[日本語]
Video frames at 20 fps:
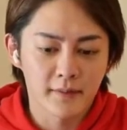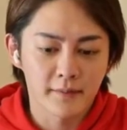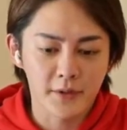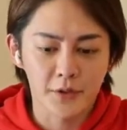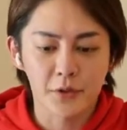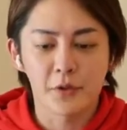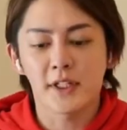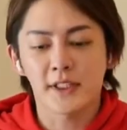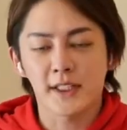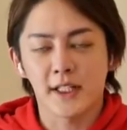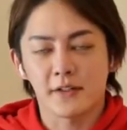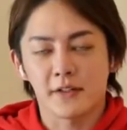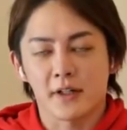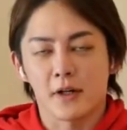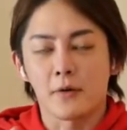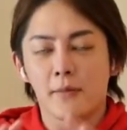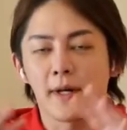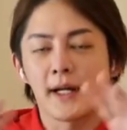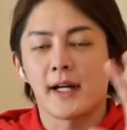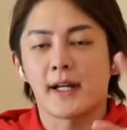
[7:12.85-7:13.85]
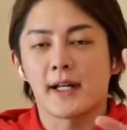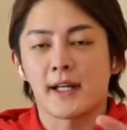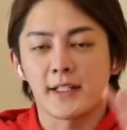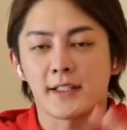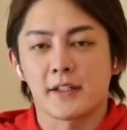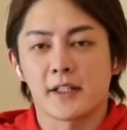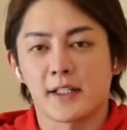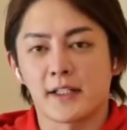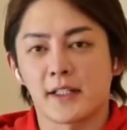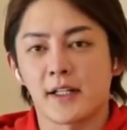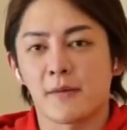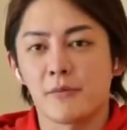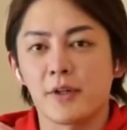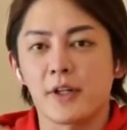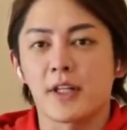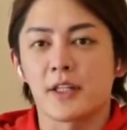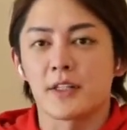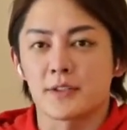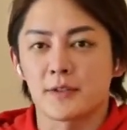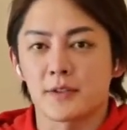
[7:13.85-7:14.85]
まあ、消費税とか細かい計算1回無
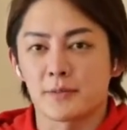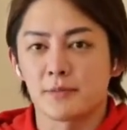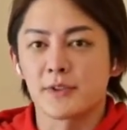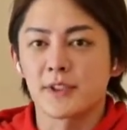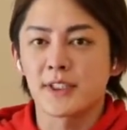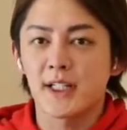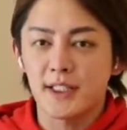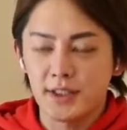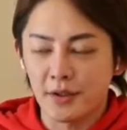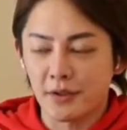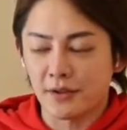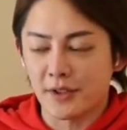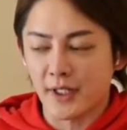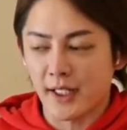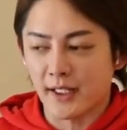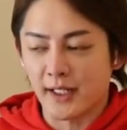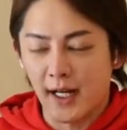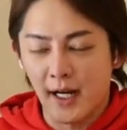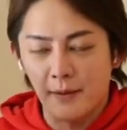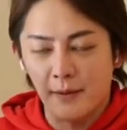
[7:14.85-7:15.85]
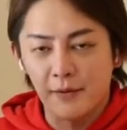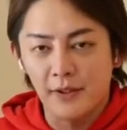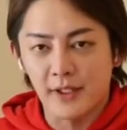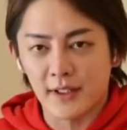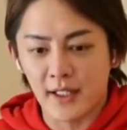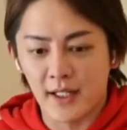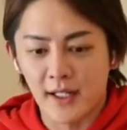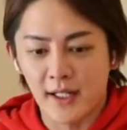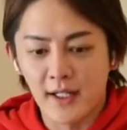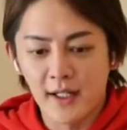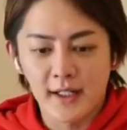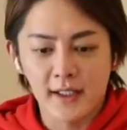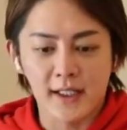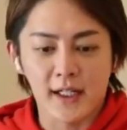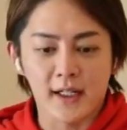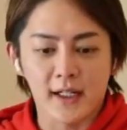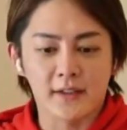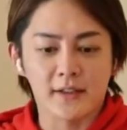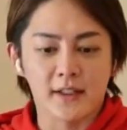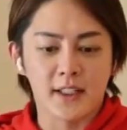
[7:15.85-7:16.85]
抜きにします。難しいことは1回省いて、
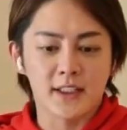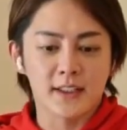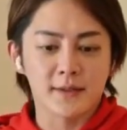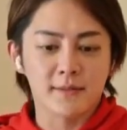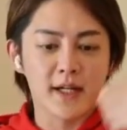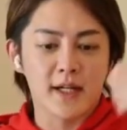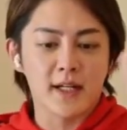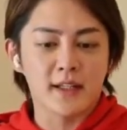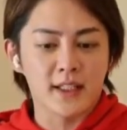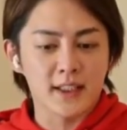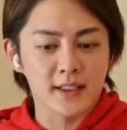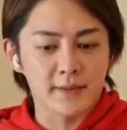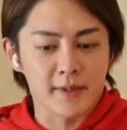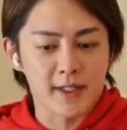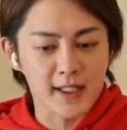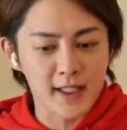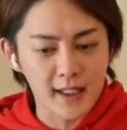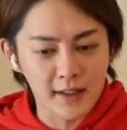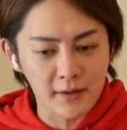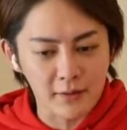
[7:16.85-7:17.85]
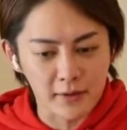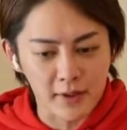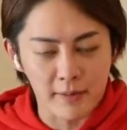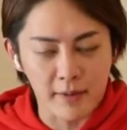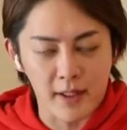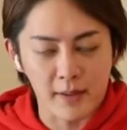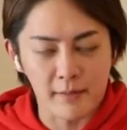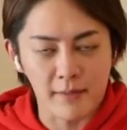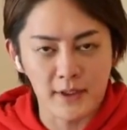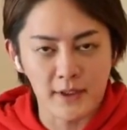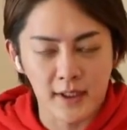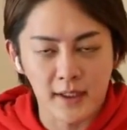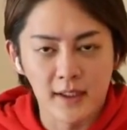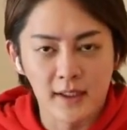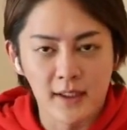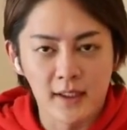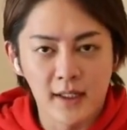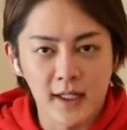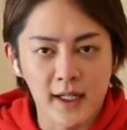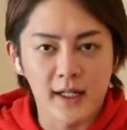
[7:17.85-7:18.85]
100、1万円出せば100個食べれました。
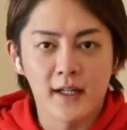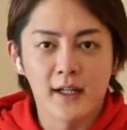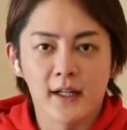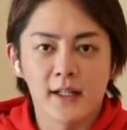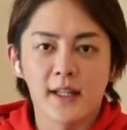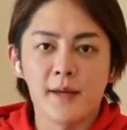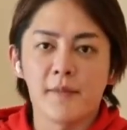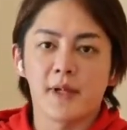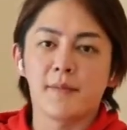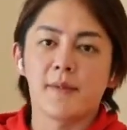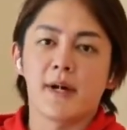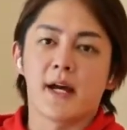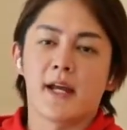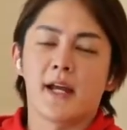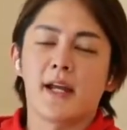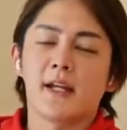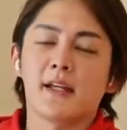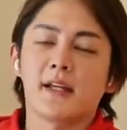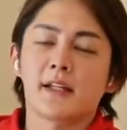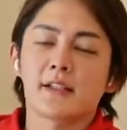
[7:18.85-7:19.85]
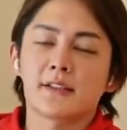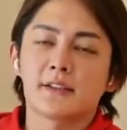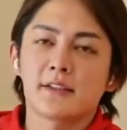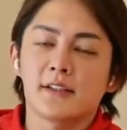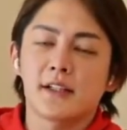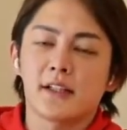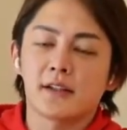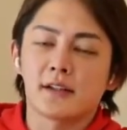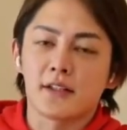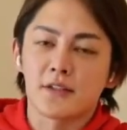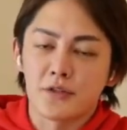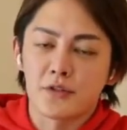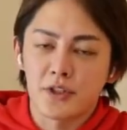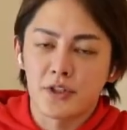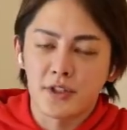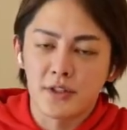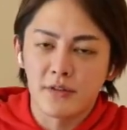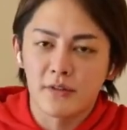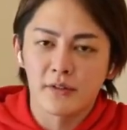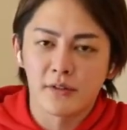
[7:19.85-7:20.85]
はい。でも今、円安になって、
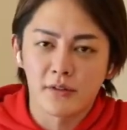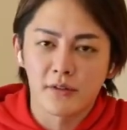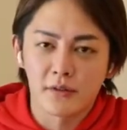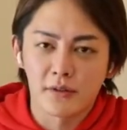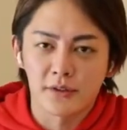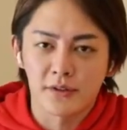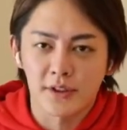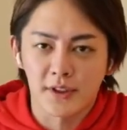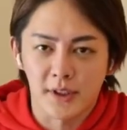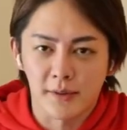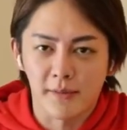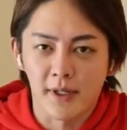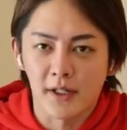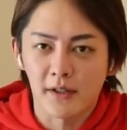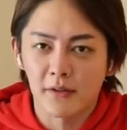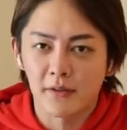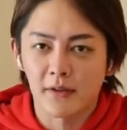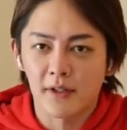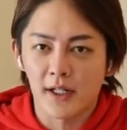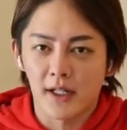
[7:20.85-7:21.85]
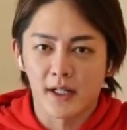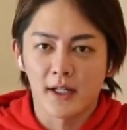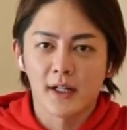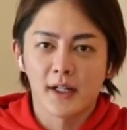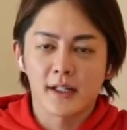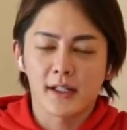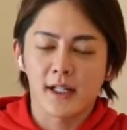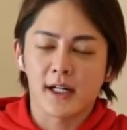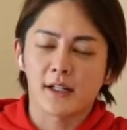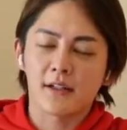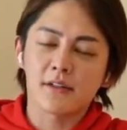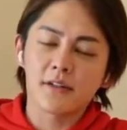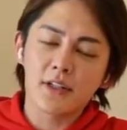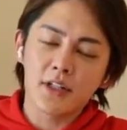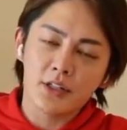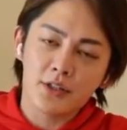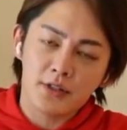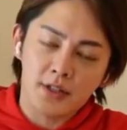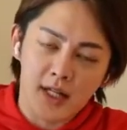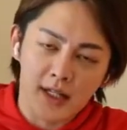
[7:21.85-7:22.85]
スシローのお寿司、マグロが
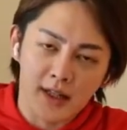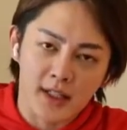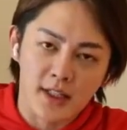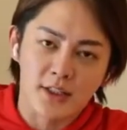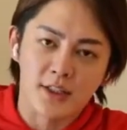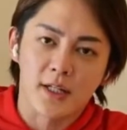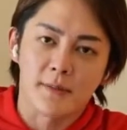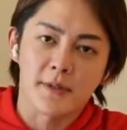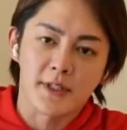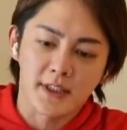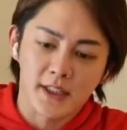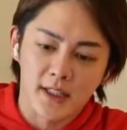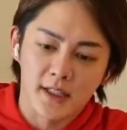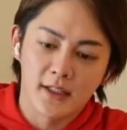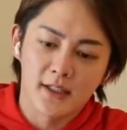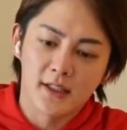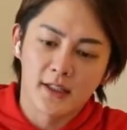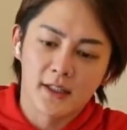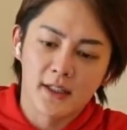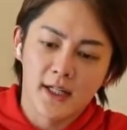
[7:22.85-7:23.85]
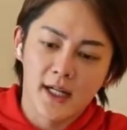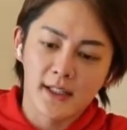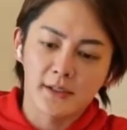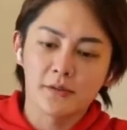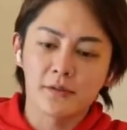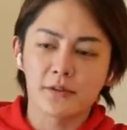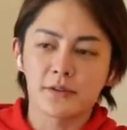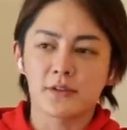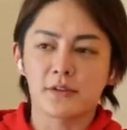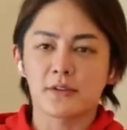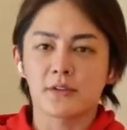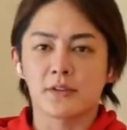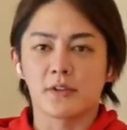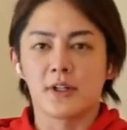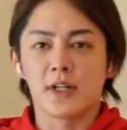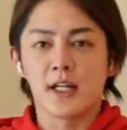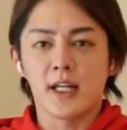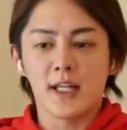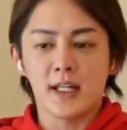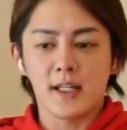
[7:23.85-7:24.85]
120円になっちゃいました。はい。そうする
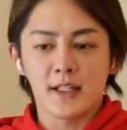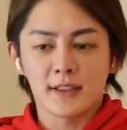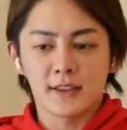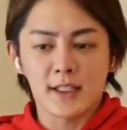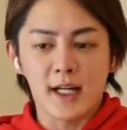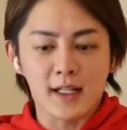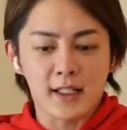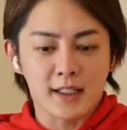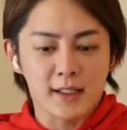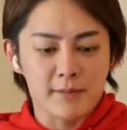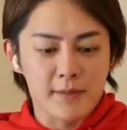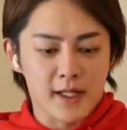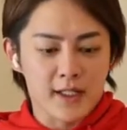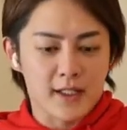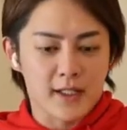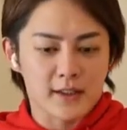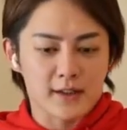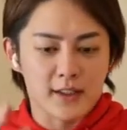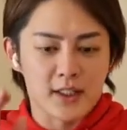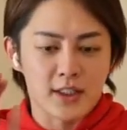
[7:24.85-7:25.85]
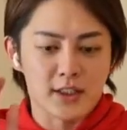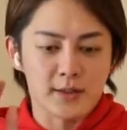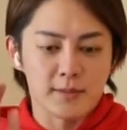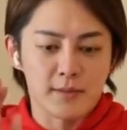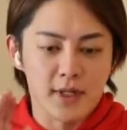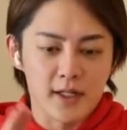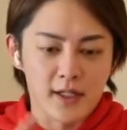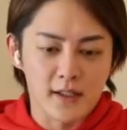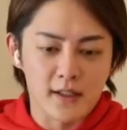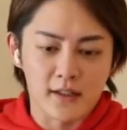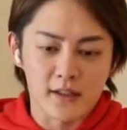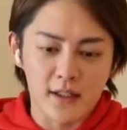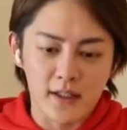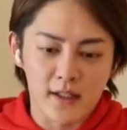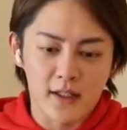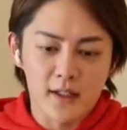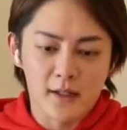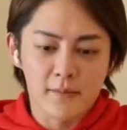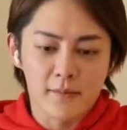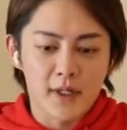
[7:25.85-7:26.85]
と、さっきまであった1万円
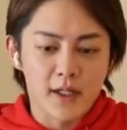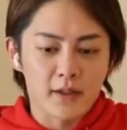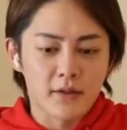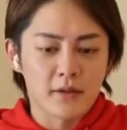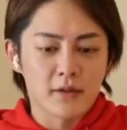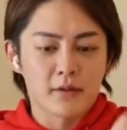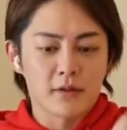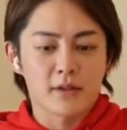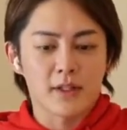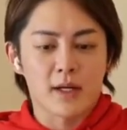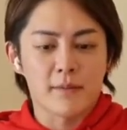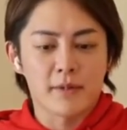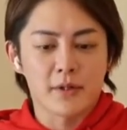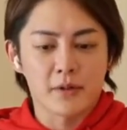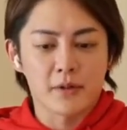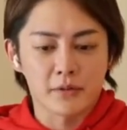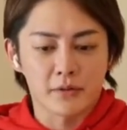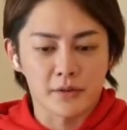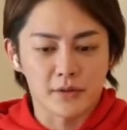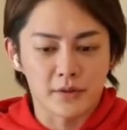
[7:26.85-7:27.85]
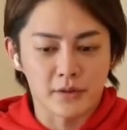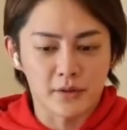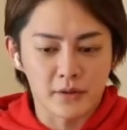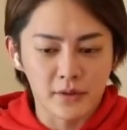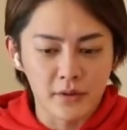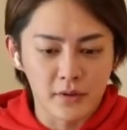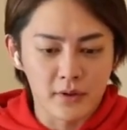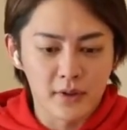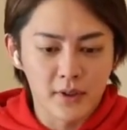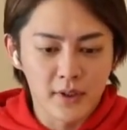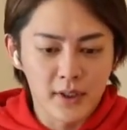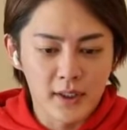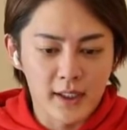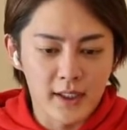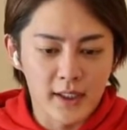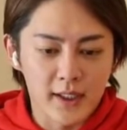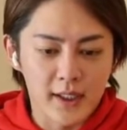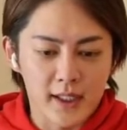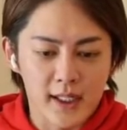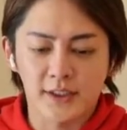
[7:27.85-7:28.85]
で、マグロを食べようとすると、
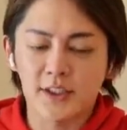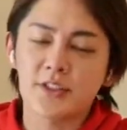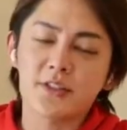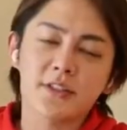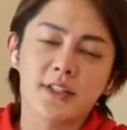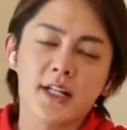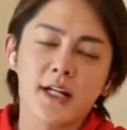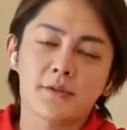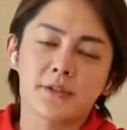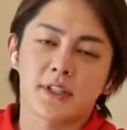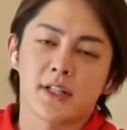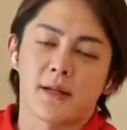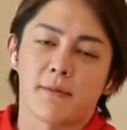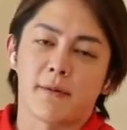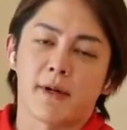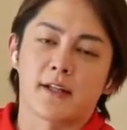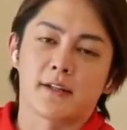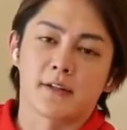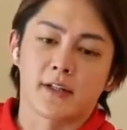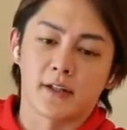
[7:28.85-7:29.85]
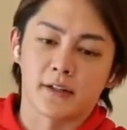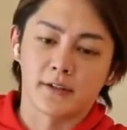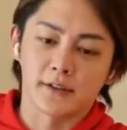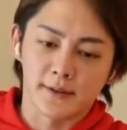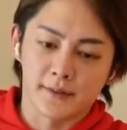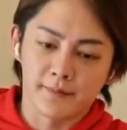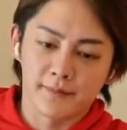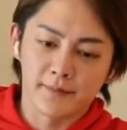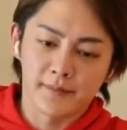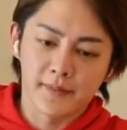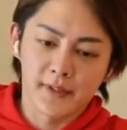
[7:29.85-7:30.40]
えー、83個しか食べれなくなるんですよ。